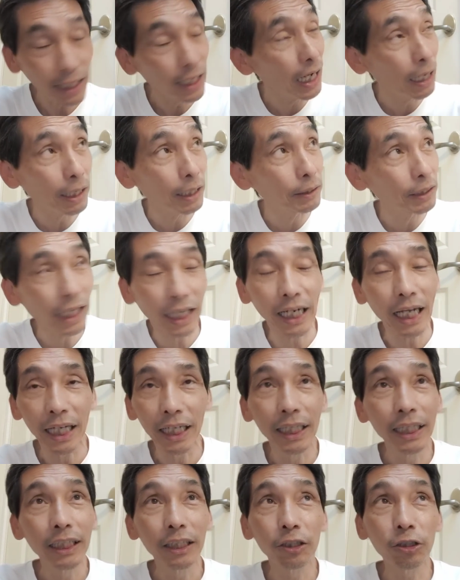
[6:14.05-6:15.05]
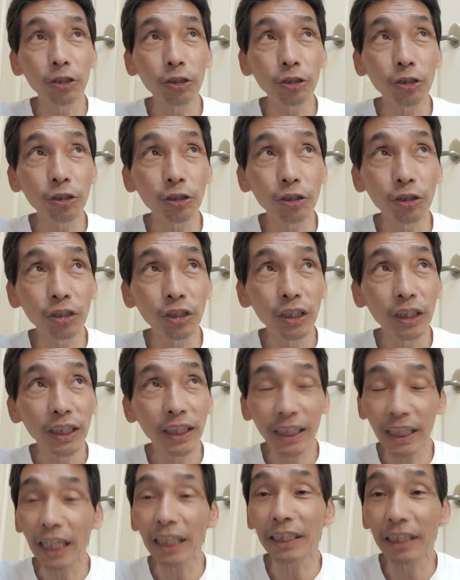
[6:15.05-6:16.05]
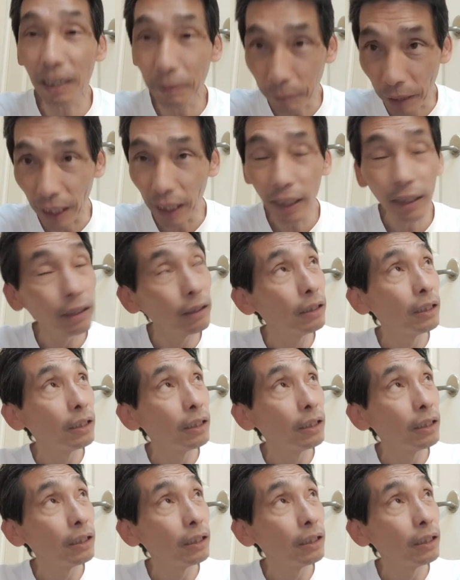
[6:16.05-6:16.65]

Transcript: ああいかない1718年前